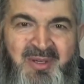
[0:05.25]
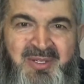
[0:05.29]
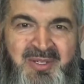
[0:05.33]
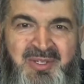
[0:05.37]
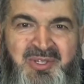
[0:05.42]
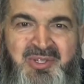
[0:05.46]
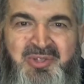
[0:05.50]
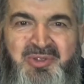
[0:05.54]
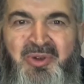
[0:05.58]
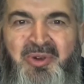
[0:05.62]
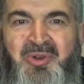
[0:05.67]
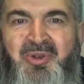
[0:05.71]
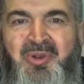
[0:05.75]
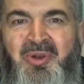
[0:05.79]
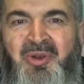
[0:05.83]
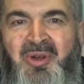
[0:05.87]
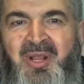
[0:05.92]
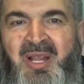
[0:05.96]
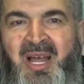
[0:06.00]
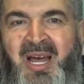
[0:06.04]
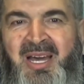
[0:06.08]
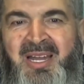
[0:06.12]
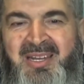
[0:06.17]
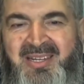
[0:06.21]

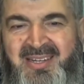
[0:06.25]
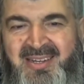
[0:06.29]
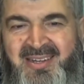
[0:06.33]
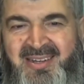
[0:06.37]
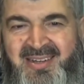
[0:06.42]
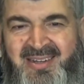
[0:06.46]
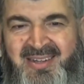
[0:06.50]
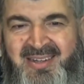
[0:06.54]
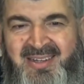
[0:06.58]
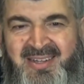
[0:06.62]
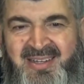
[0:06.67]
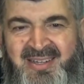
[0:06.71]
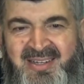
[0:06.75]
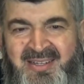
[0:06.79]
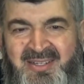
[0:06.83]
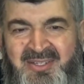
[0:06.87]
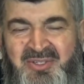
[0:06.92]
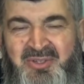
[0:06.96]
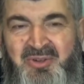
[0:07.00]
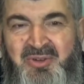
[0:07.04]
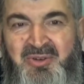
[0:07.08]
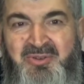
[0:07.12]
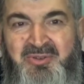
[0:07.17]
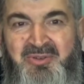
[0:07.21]
Soruyorlar
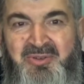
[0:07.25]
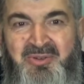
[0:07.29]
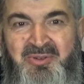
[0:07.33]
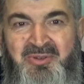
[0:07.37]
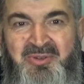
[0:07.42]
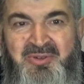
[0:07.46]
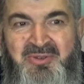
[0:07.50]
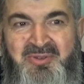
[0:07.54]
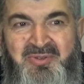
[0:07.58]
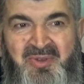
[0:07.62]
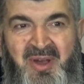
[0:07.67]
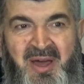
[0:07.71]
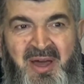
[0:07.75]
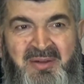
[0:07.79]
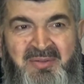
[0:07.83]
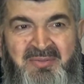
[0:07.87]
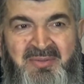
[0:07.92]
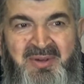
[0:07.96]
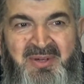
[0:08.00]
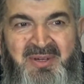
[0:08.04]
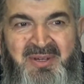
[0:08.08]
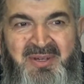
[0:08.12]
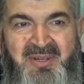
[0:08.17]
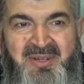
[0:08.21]
çocuğunuz var
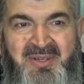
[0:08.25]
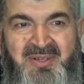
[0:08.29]
mı?